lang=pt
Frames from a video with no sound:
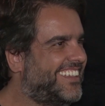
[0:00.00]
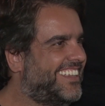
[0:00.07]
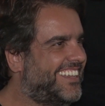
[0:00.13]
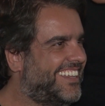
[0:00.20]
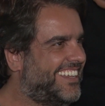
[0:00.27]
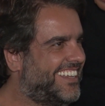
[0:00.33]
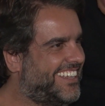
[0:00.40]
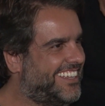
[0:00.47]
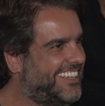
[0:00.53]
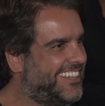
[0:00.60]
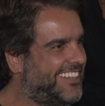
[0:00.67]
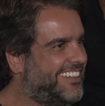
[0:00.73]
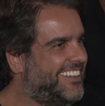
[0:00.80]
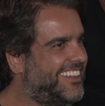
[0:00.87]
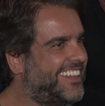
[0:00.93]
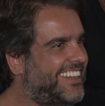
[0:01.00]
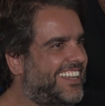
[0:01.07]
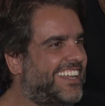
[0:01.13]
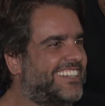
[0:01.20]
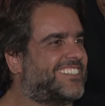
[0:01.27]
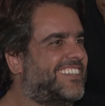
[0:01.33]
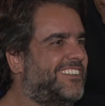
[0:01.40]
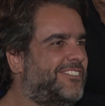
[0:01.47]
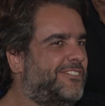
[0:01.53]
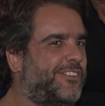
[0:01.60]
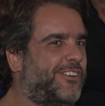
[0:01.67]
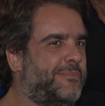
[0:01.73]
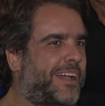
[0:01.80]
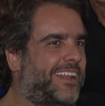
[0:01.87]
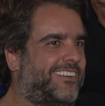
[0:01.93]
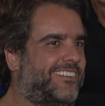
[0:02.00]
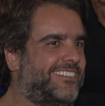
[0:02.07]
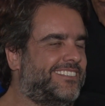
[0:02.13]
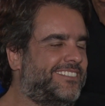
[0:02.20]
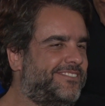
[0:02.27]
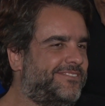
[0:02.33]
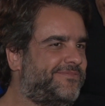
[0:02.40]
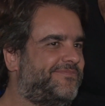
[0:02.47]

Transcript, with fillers: Teve revanche do Aras M. Tostes no